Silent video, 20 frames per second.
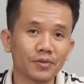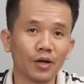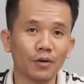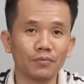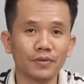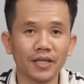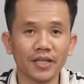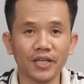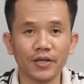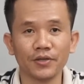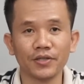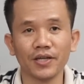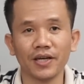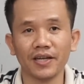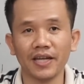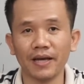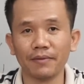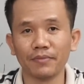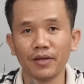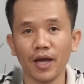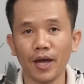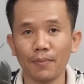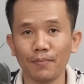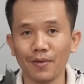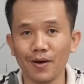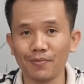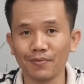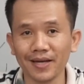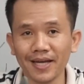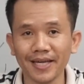tục giới thiệu cho anh em thêm
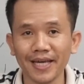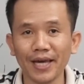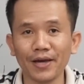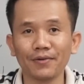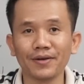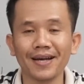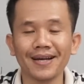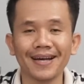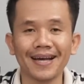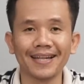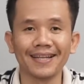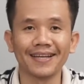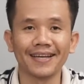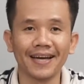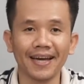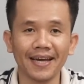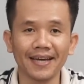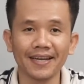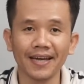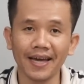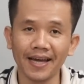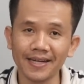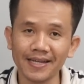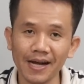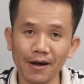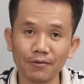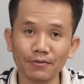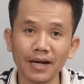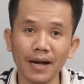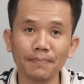một cây kéo cắt cành khác hàng
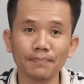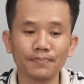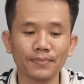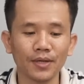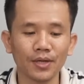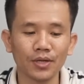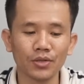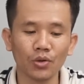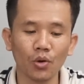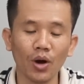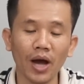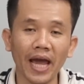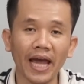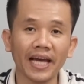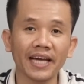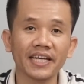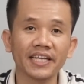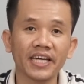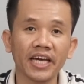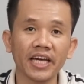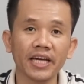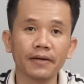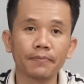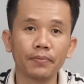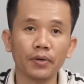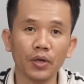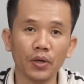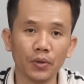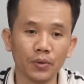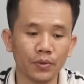cao cấp của hãng King
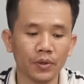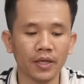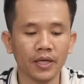Blue.